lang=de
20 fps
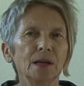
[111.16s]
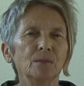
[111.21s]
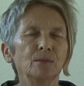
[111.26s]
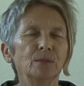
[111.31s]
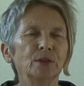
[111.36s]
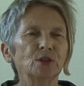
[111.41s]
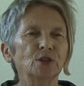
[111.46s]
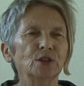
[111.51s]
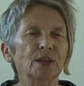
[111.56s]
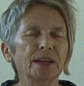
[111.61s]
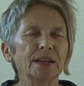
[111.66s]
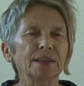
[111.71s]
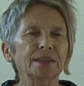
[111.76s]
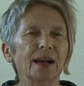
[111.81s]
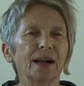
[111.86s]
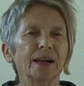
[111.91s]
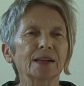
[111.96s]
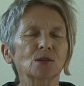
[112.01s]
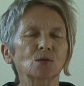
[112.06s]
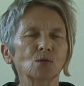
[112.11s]
besteht
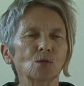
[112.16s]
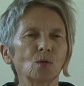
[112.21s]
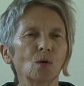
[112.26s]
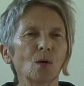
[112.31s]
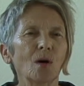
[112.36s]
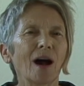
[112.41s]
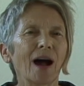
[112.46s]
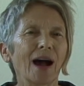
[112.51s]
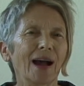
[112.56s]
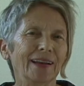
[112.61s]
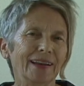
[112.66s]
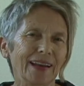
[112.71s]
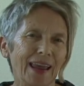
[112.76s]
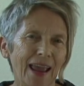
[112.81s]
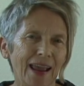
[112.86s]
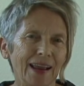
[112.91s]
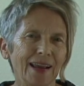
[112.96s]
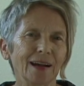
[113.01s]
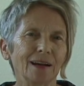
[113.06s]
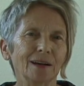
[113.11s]
also ein
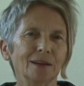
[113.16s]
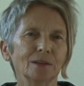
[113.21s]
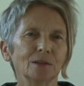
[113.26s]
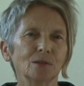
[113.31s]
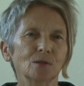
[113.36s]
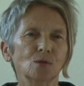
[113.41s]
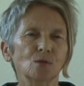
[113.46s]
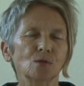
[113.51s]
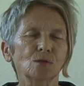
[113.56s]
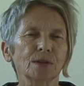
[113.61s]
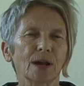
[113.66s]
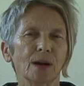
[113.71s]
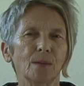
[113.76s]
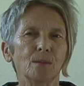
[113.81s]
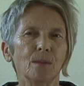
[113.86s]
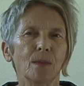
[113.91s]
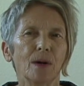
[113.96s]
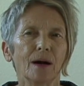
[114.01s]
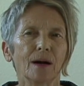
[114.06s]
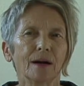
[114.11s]
enger
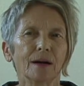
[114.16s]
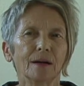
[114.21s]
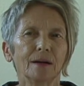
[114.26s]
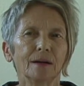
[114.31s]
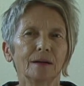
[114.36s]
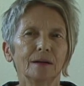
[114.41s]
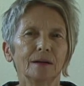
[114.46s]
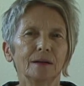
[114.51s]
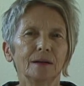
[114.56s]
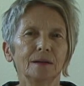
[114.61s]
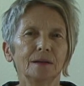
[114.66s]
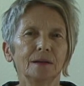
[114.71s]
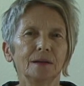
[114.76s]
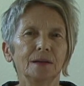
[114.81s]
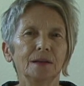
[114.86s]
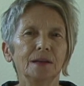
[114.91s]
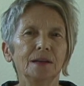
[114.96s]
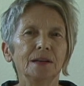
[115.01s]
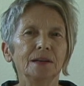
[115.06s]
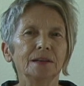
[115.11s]
Zusammenhang.
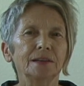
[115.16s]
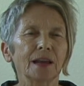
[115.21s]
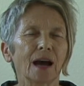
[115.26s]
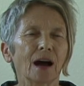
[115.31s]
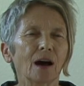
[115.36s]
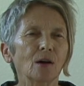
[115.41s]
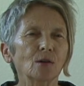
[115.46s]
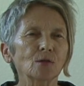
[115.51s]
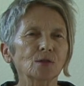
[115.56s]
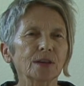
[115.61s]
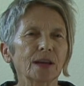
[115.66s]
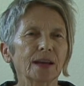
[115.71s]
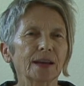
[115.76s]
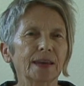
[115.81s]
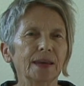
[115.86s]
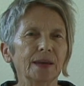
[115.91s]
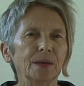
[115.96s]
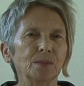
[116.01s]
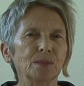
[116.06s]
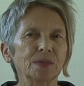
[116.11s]
Daraus
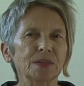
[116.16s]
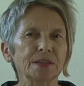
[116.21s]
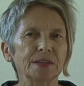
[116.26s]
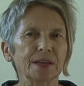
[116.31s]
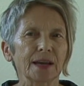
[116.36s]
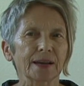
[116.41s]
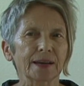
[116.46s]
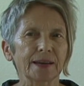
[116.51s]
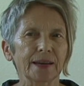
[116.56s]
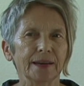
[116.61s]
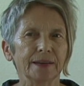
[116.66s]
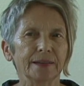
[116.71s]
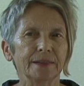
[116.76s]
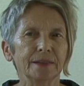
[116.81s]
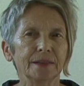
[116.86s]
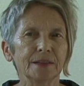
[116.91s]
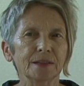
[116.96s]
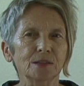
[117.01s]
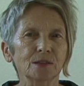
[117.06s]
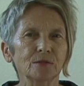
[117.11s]
ergeben sich
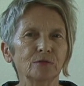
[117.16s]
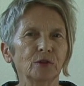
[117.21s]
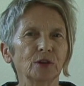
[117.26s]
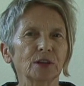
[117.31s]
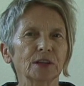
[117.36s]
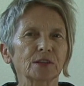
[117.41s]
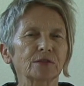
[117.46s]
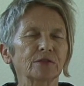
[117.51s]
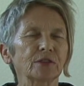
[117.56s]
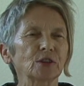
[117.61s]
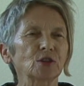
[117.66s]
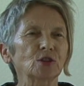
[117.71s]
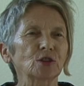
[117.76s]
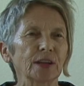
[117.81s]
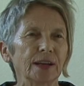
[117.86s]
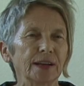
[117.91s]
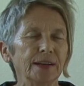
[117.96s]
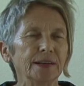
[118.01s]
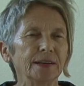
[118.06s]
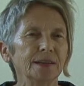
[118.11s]
Erkenntnisse für das
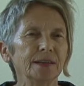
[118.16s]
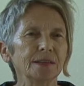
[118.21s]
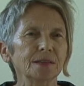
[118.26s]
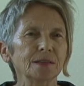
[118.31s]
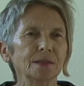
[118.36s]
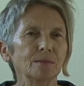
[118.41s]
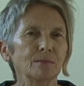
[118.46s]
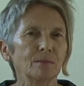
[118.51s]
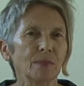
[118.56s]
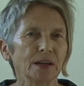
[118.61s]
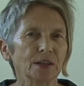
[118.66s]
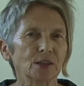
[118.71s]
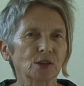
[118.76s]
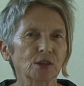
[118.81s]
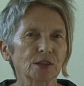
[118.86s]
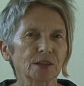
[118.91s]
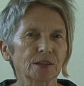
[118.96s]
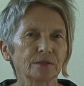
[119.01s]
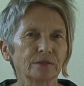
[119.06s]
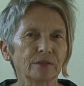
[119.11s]
Verständnis
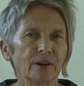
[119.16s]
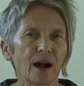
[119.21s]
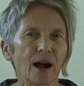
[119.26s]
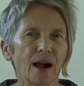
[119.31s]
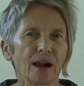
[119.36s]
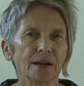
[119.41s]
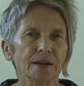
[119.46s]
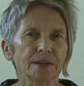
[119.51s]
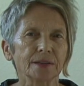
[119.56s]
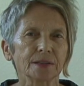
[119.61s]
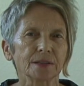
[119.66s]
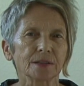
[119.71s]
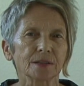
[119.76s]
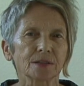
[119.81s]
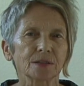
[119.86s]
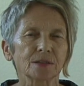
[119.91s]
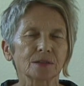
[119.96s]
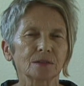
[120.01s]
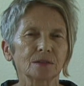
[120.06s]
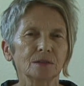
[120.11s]
menschlichen
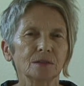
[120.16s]
Verhaltens.